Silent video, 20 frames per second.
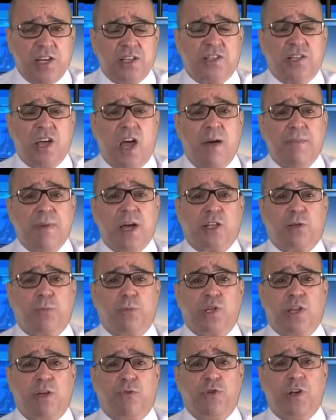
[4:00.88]
اتهامات
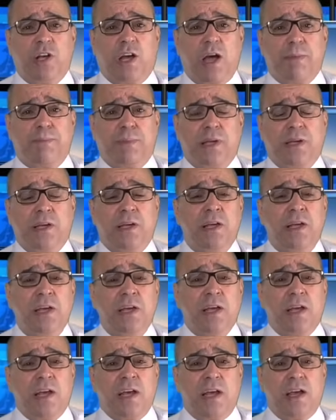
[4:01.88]
بوتفليقة
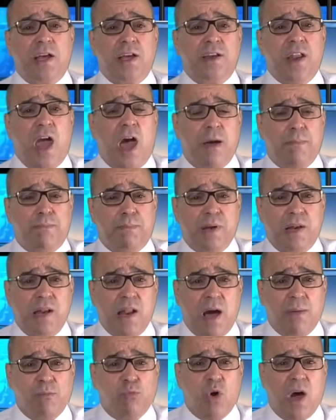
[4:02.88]
بنهب
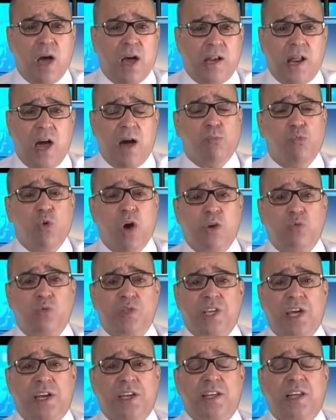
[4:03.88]
الأموال أموال
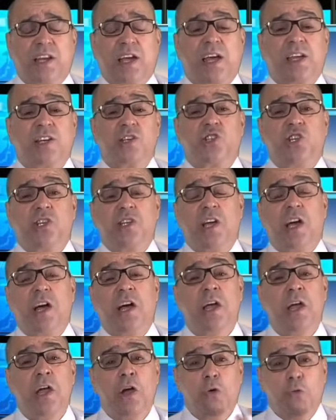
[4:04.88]
وزارة
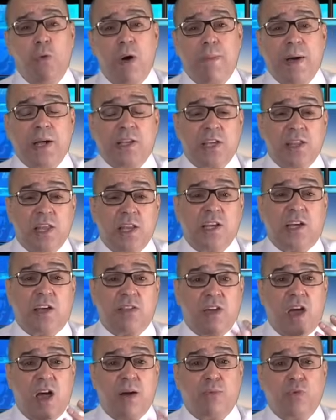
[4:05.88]
الخارجية وبعد ذلك
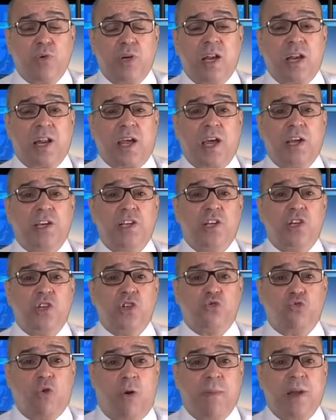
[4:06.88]
ذهبوا إلى
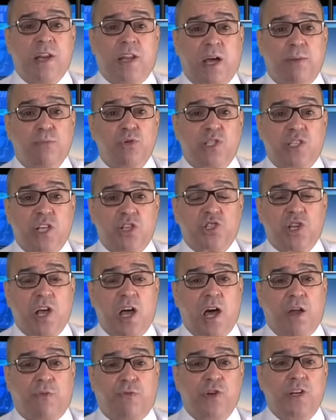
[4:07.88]
الخليج وعمل
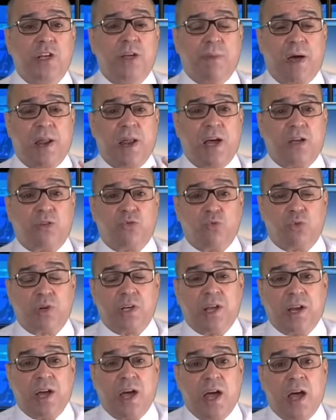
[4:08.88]
كمستشار في الإمارات
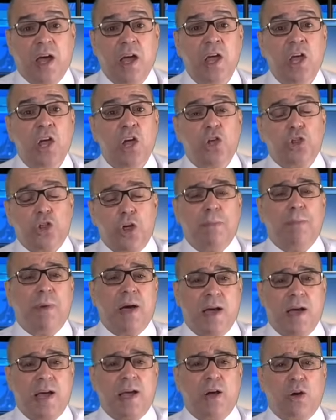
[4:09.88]
وغيرها ثم
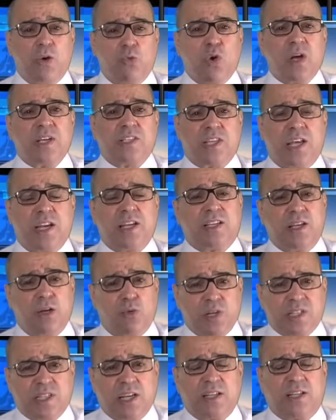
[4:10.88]
وصلت
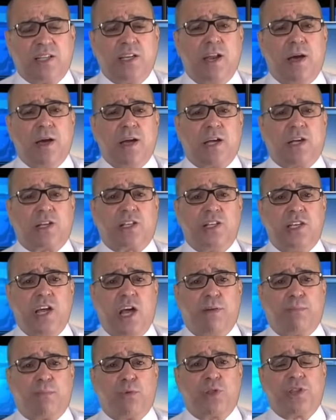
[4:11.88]
وصلت إلى
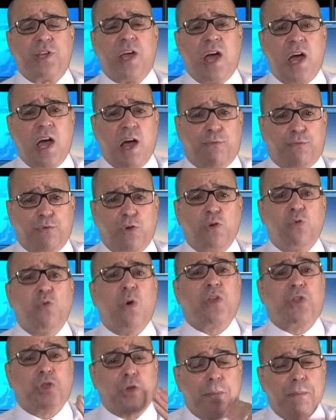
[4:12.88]
اغتيال بوضياف
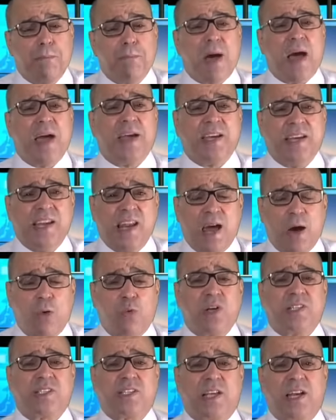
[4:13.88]
وثم إلى
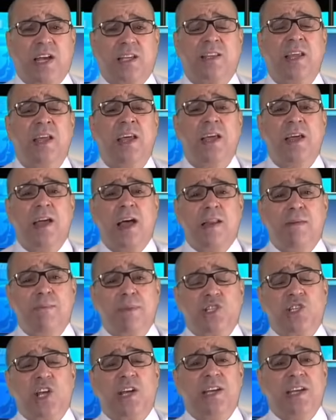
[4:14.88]
وصلت
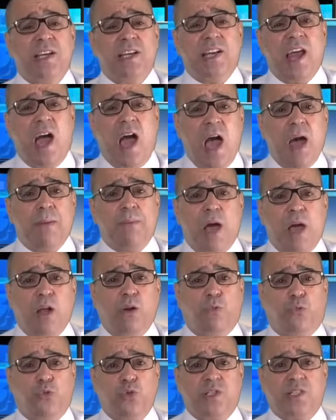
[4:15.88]
المجلة إلى عام
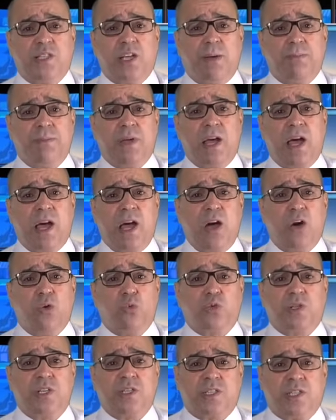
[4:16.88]

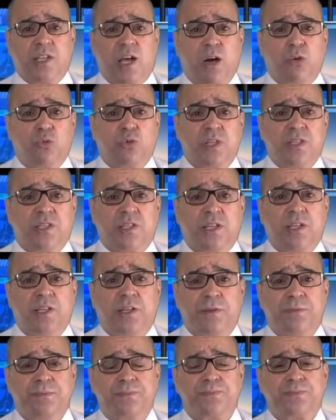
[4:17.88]

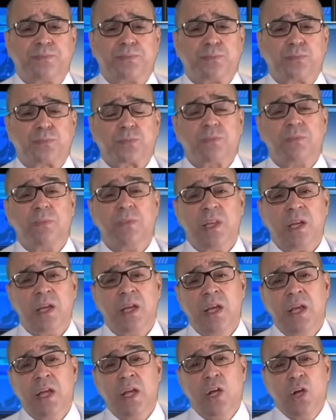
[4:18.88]
1999
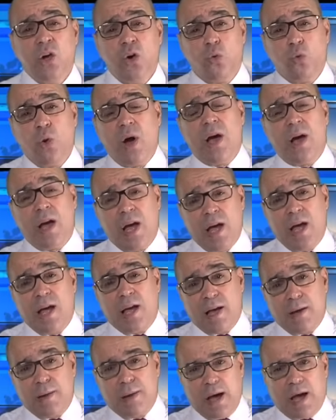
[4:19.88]

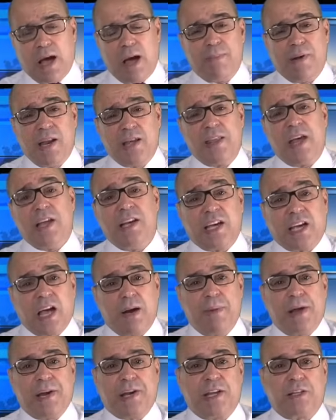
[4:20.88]
وقبل ذلك
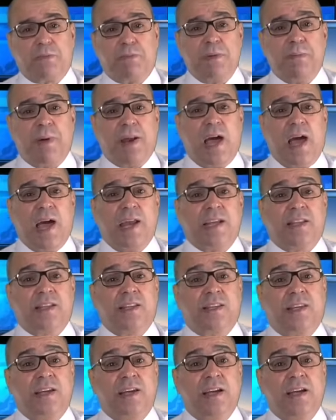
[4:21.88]
مرت بمرحلة